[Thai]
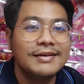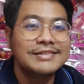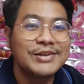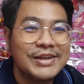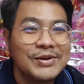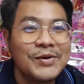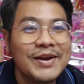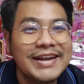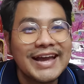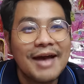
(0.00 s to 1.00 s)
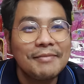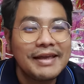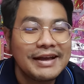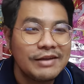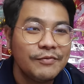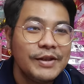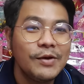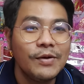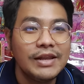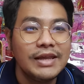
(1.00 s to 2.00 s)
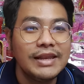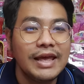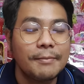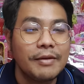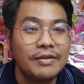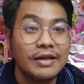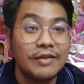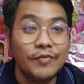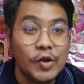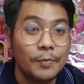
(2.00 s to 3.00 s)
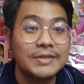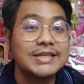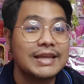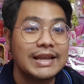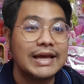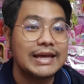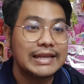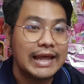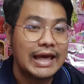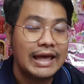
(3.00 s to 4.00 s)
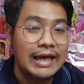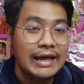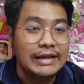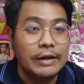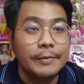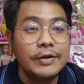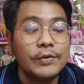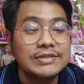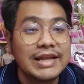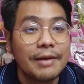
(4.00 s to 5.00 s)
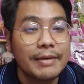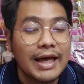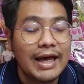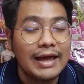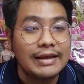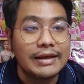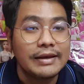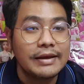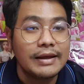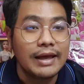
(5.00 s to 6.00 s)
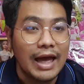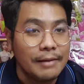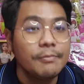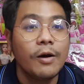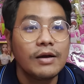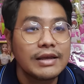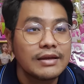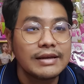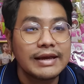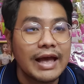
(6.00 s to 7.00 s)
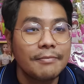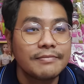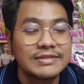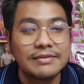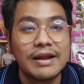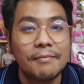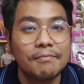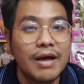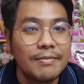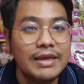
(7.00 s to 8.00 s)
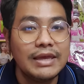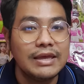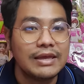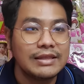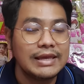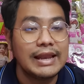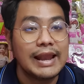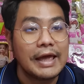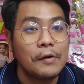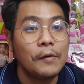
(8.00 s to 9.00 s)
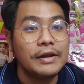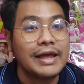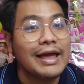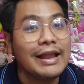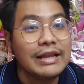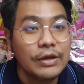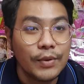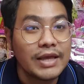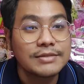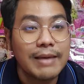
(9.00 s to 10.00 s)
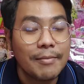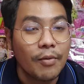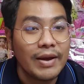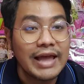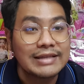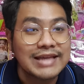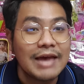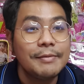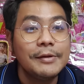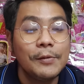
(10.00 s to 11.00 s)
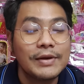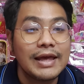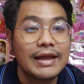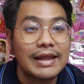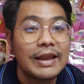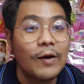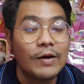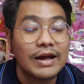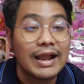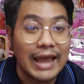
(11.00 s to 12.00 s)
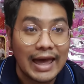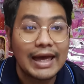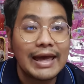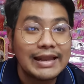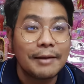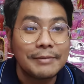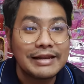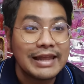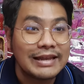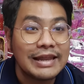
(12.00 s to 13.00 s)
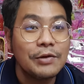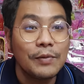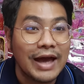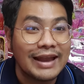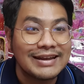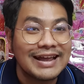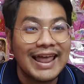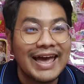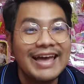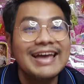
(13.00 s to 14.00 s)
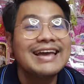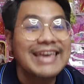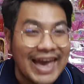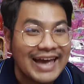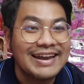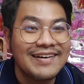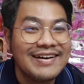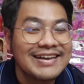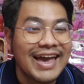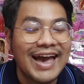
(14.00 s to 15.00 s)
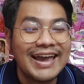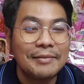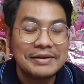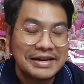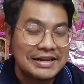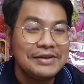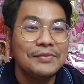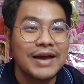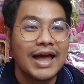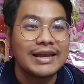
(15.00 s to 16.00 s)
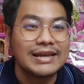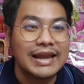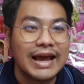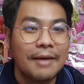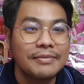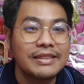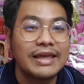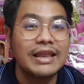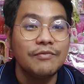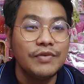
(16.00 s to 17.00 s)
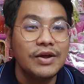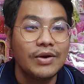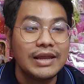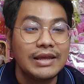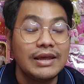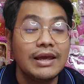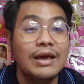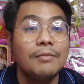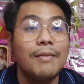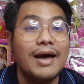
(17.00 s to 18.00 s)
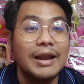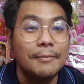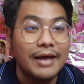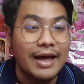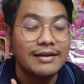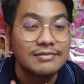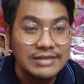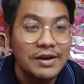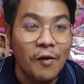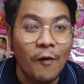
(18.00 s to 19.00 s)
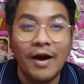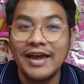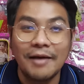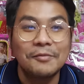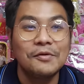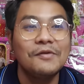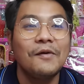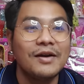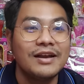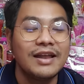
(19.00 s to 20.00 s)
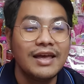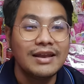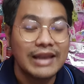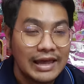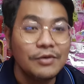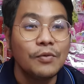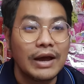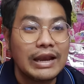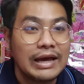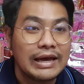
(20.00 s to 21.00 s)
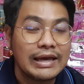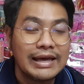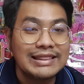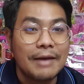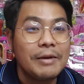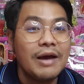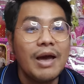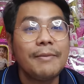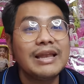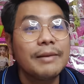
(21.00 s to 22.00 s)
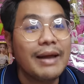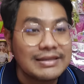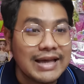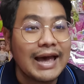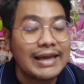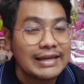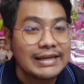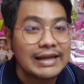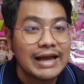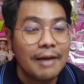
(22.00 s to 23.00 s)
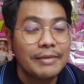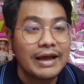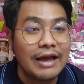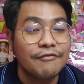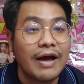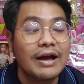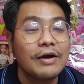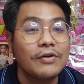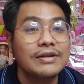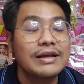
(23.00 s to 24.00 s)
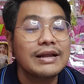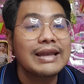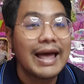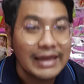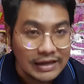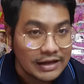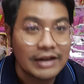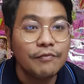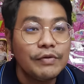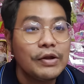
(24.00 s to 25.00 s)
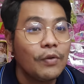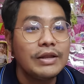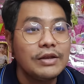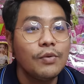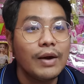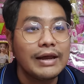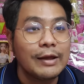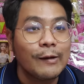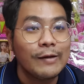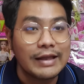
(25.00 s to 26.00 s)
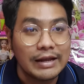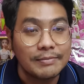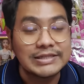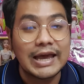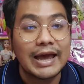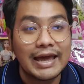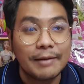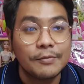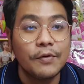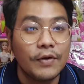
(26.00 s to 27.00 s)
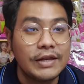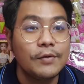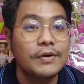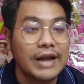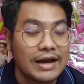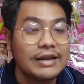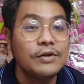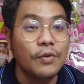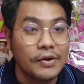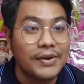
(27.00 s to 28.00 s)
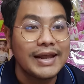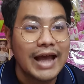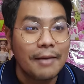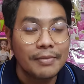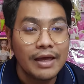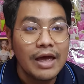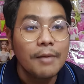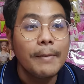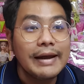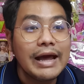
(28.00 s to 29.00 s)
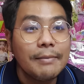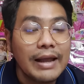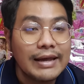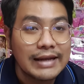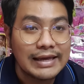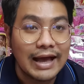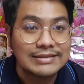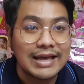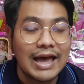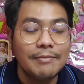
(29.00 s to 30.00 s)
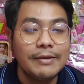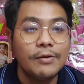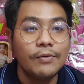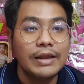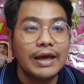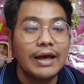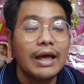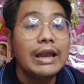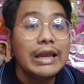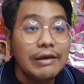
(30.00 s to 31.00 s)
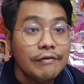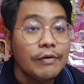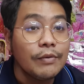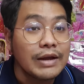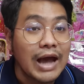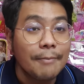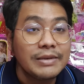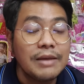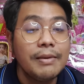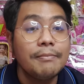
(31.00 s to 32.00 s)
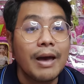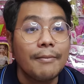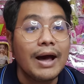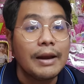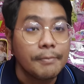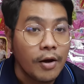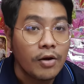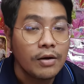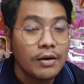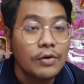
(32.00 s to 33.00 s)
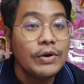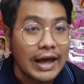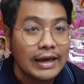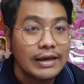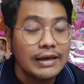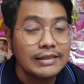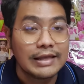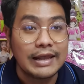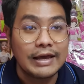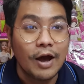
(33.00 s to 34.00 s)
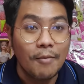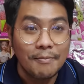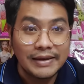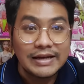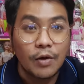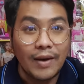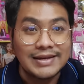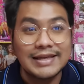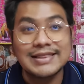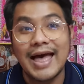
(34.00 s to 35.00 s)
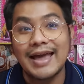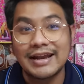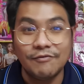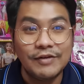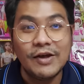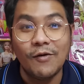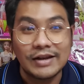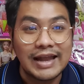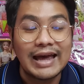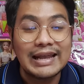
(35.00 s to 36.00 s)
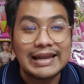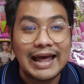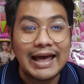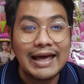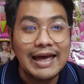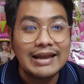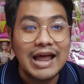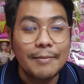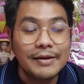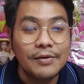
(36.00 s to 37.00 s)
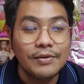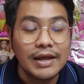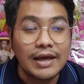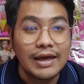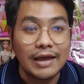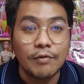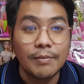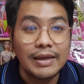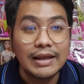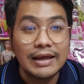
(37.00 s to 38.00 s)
สวัสดีทุกคนนะครับในคลิปวิดีโอนี้เนี่ยเป็นคลิปวิดีโอพิเศษเลยนะเดี๋ยวพี่ดุ๊กจะทำการอันบ็อกนะครับสำหรับบาร์บี้ที่หลาย ๆคนเนี่ยรีเควสต์มาบอกว่าอยากจะให้พี่ดุ๊กเนี่ยได้ลองแกะให้กับเด็กๆ ได้ดูกันแกะแกะเนาะแกะให้กับเด็กๆได้ดูกันนะครับในคลิปวิดีโอนี้มาทำการสนองให้กับทุกๆ คนได้ดูกันเลย แต่เพื่อให้เป็นกำลังใจนะครับยังไงฝากกดไลค์คลิปวิดีโอนี้ด้วยแล้วก็อย่าลืมแชร์ให้กับทุกคนที่คุณรักได้ดูกันด้วยนะครับ เหมือนเดิมเลยถ้าอยากจะให้พี่ดุ๊กเนี่ยรีวิวนะครับ ที่เป็นแบบอันบ็อกรุ่นไหน เด็กๆคอมเมนต์เอาไว้ที่ใต้คลิปวิดีโอนี้ได้เลยนะ ถ้าพี่ดุ๊กเนี่ยเห็นว่ามี